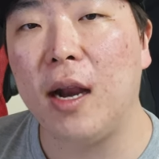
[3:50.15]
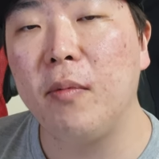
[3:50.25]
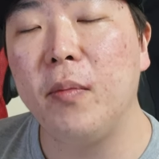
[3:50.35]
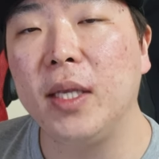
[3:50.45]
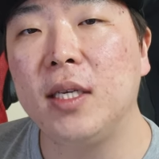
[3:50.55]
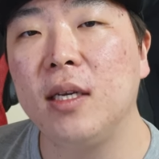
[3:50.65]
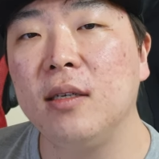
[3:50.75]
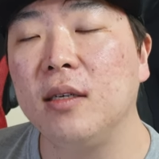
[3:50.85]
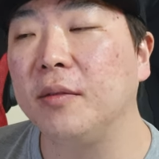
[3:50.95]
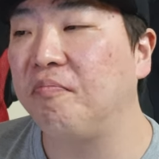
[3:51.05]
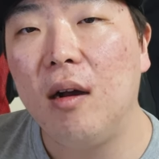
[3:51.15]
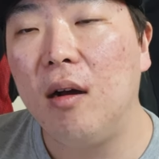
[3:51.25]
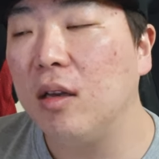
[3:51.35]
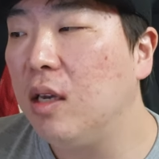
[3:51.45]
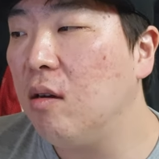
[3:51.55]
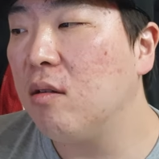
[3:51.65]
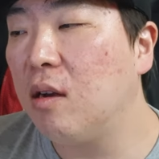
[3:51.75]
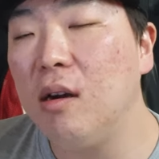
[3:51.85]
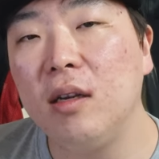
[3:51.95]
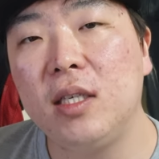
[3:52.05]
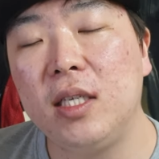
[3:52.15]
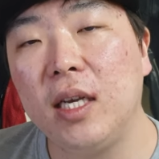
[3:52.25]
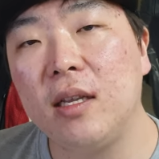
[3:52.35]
레브 매칭은 어 이런 클러치의